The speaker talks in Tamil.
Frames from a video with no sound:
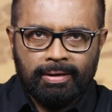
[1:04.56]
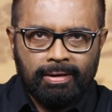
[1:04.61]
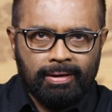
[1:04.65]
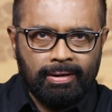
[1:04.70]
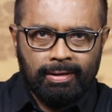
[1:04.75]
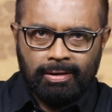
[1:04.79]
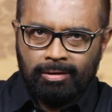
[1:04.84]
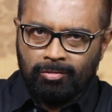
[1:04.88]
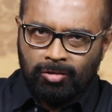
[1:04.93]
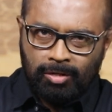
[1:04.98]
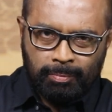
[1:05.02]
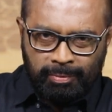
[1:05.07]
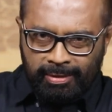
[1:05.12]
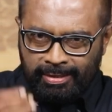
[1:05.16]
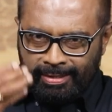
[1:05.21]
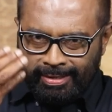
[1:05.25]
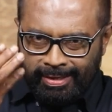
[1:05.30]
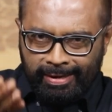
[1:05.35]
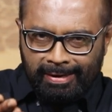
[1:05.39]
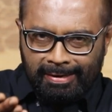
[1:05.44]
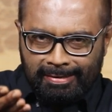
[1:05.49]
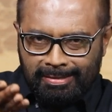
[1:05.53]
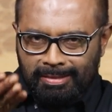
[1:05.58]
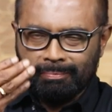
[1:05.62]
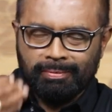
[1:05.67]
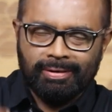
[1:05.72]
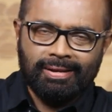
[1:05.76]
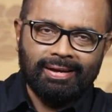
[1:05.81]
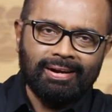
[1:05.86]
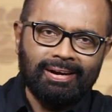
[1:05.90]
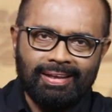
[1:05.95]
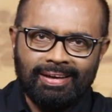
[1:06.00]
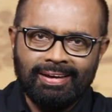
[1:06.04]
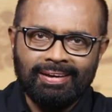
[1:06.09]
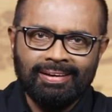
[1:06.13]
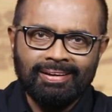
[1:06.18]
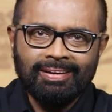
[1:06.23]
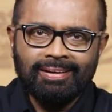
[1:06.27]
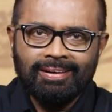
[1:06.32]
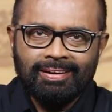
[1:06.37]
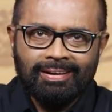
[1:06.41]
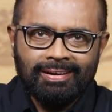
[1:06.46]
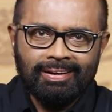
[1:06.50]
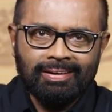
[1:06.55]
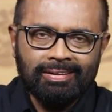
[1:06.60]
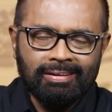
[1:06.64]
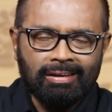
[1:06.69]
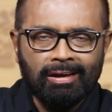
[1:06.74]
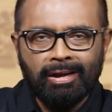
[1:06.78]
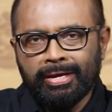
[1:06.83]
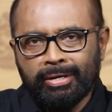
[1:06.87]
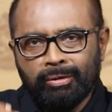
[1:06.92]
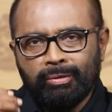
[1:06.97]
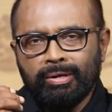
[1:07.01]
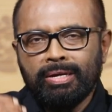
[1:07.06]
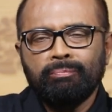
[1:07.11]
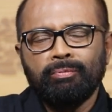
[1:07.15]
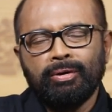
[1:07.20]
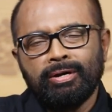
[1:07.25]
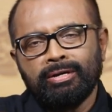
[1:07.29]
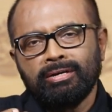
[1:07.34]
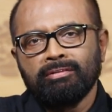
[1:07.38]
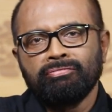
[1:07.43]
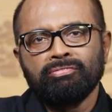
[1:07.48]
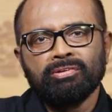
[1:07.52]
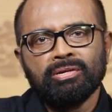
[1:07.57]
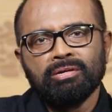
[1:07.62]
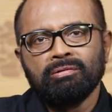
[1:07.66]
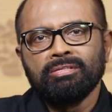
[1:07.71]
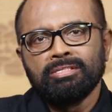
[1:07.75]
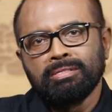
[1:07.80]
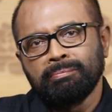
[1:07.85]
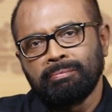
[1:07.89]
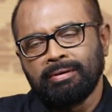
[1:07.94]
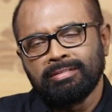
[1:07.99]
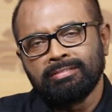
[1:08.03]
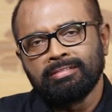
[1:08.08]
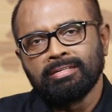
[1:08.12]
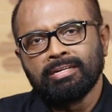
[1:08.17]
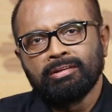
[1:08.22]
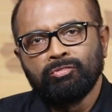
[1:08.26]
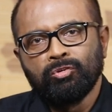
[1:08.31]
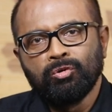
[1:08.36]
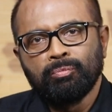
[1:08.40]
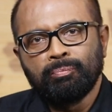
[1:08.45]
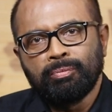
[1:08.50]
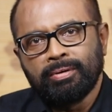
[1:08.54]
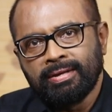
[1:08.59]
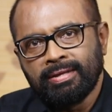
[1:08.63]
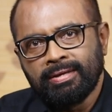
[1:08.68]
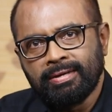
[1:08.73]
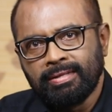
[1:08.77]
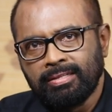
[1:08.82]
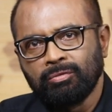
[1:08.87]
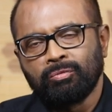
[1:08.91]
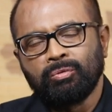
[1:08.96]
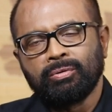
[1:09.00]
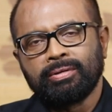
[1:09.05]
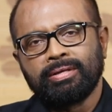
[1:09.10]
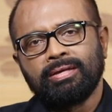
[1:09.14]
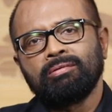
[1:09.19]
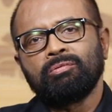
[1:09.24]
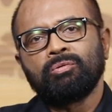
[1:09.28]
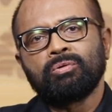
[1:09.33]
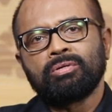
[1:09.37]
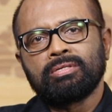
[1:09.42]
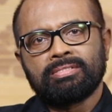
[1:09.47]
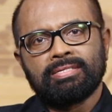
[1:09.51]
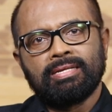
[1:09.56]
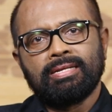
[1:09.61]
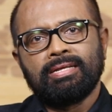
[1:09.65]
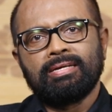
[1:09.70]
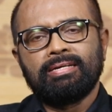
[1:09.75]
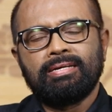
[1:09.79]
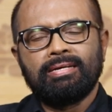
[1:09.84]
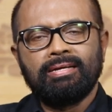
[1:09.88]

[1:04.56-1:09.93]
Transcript: படங்களை குறிப்பாக நீங்கள் எடுத்த படங்களை நான் என்னுடைய பாயிண்ட் ஆஃப் வியூவில் வந்து பார்த்து ரிவ்யூ பண்ணி அதுக்குரிய ஒரு சில